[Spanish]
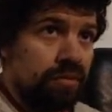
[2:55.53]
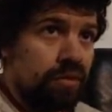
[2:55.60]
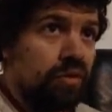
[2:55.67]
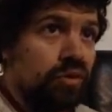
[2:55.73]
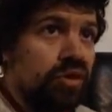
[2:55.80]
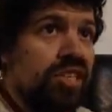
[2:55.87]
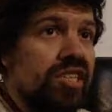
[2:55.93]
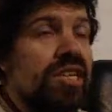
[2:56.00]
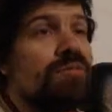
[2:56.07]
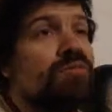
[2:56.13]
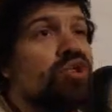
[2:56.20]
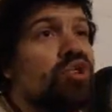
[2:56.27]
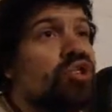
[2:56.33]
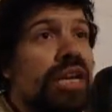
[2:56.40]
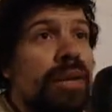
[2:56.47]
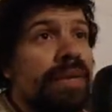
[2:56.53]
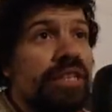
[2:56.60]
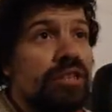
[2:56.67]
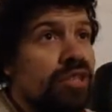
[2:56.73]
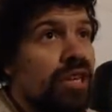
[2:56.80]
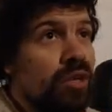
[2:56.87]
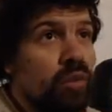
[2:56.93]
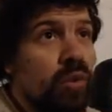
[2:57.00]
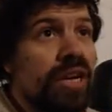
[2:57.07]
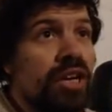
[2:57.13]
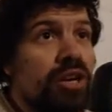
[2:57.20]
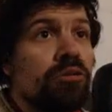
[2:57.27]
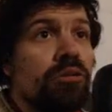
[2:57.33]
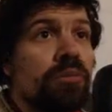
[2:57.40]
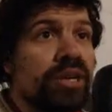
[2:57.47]
utiliza muchos elementos actuales,
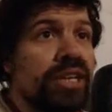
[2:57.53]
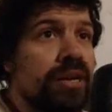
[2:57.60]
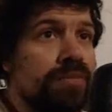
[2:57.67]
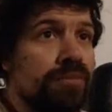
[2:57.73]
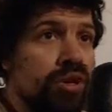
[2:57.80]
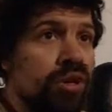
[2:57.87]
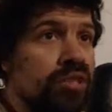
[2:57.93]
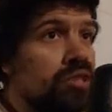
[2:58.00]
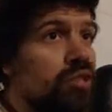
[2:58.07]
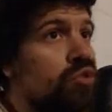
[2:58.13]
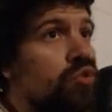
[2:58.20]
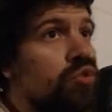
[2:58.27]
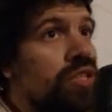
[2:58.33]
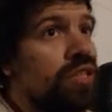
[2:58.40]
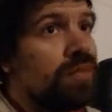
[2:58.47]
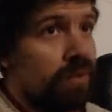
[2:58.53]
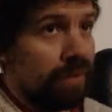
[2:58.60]
como por ejemplo la son...